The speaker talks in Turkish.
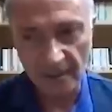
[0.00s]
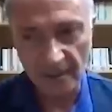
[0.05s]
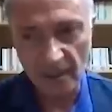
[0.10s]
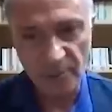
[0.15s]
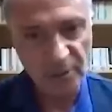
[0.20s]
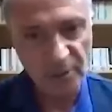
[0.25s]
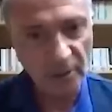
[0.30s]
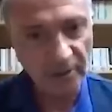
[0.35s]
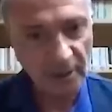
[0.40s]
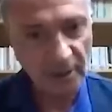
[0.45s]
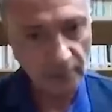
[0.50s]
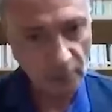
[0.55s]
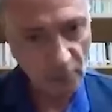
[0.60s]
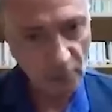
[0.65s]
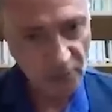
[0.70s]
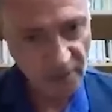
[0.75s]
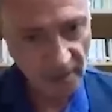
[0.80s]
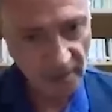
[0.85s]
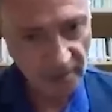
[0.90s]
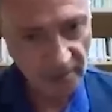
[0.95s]
Trabzon'da
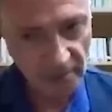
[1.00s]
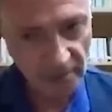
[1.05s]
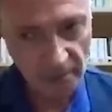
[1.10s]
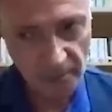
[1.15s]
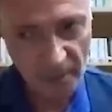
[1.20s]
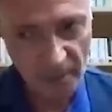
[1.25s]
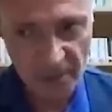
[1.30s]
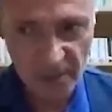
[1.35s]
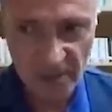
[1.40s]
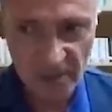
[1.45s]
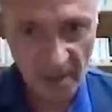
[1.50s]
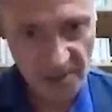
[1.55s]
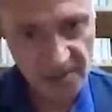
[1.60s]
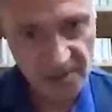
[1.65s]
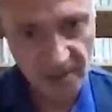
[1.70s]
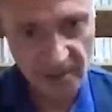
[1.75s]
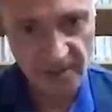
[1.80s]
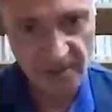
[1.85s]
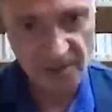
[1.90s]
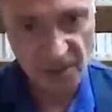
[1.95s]
95
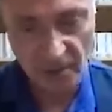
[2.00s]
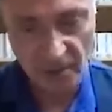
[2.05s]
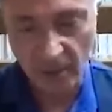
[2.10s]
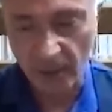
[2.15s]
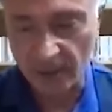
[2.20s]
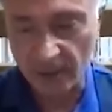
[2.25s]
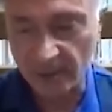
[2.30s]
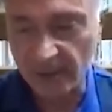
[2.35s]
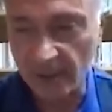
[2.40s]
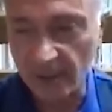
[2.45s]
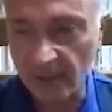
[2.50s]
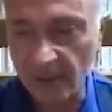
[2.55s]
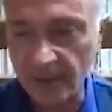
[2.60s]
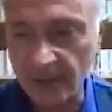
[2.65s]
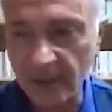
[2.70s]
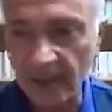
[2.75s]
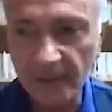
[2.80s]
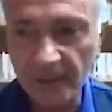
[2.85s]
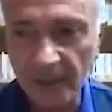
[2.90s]
yaşları civarındalar.